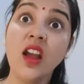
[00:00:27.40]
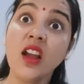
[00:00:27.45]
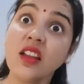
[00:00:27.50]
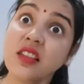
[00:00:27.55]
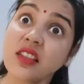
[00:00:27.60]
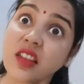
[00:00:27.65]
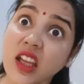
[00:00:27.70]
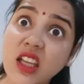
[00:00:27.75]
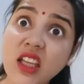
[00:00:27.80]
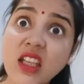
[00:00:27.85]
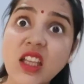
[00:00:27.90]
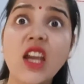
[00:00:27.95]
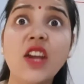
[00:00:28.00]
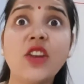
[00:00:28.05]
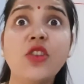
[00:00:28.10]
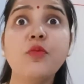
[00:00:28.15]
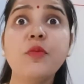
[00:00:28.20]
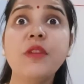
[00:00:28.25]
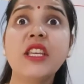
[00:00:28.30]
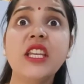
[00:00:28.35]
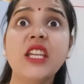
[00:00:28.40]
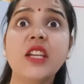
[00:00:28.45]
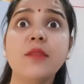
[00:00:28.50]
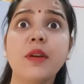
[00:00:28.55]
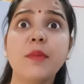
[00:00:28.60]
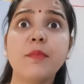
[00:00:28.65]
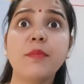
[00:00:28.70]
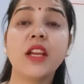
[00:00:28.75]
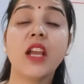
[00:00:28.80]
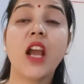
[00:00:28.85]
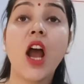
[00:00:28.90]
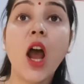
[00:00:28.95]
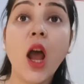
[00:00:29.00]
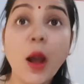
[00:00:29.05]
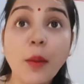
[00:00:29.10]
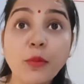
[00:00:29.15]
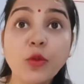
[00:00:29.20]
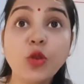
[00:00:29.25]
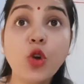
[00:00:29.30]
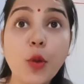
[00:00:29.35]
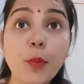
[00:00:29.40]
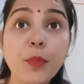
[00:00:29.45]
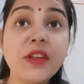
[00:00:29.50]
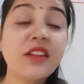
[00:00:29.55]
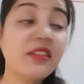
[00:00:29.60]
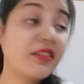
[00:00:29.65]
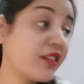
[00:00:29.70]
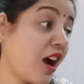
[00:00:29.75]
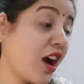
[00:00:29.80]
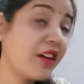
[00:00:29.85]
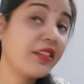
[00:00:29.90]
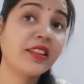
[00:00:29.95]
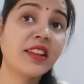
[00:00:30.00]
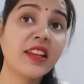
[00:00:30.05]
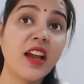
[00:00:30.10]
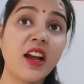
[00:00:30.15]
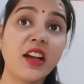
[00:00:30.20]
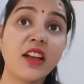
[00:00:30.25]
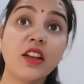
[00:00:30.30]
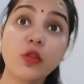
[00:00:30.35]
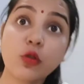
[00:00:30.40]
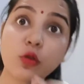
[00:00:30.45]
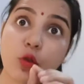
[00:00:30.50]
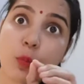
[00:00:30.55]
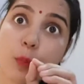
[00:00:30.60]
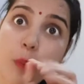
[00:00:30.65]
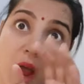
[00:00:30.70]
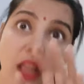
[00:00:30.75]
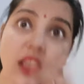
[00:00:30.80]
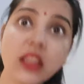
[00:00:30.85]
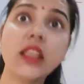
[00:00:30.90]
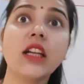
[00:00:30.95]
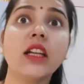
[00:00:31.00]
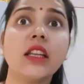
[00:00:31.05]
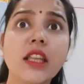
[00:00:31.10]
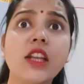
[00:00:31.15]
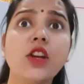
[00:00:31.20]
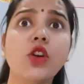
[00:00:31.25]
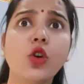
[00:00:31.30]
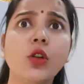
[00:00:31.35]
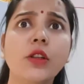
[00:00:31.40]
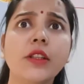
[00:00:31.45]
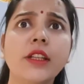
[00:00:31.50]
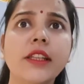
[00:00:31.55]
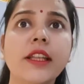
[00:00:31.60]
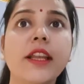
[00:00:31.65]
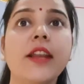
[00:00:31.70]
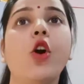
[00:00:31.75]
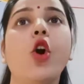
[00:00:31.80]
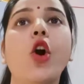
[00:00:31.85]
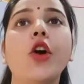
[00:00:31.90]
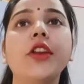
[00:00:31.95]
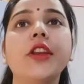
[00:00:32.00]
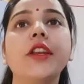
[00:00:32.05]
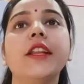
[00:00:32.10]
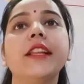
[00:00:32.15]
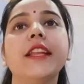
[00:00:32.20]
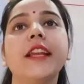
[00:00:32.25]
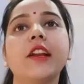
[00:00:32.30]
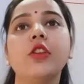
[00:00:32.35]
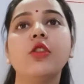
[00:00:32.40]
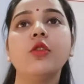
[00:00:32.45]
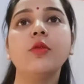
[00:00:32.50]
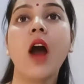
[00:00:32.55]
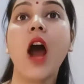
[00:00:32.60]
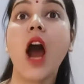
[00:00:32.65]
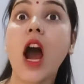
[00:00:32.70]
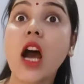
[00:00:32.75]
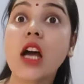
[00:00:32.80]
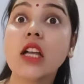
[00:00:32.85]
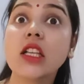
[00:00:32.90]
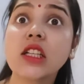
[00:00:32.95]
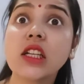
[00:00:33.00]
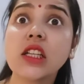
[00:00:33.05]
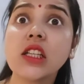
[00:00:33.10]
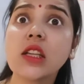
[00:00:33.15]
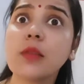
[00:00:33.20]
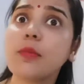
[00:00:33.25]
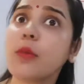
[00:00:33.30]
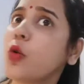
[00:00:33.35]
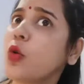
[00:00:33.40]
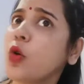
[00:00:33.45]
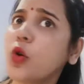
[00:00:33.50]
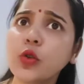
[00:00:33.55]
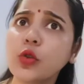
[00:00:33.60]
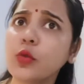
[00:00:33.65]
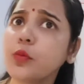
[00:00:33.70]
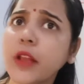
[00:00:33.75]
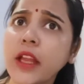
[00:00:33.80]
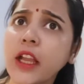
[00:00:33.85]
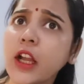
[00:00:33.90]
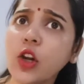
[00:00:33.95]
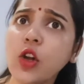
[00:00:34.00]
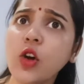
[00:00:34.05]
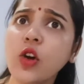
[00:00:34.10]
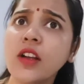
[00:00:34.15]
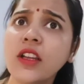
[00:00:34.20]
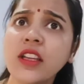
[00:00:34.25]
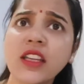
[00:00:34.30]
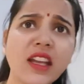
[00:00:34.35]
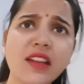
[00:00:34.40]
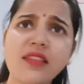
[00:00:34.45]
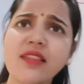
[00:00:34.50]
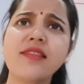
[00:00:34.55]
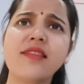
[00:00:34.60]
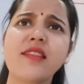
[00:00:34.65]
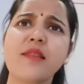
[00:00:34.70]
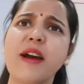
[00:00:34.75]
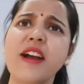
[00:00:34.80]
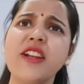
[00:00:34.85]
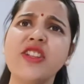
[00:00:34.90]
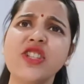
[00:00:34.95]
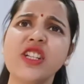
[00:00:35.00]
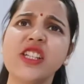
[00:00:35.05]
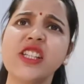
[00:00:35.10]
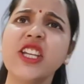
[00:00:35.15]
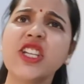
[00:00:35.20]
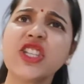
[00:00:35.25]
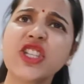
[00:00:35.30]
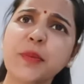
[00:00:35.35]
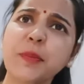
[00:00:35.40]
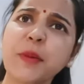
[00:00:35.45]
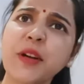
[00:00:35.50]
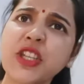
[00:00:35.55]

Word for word: सही कह रही हो मिन्नी की मम्मी हम तो अपनी सास के आगे जुबान तक नहीं खोलते थे और इन्हें देख लो आजकल की बहुओं को तुम देख लो कैसे जबान चलती है चटपट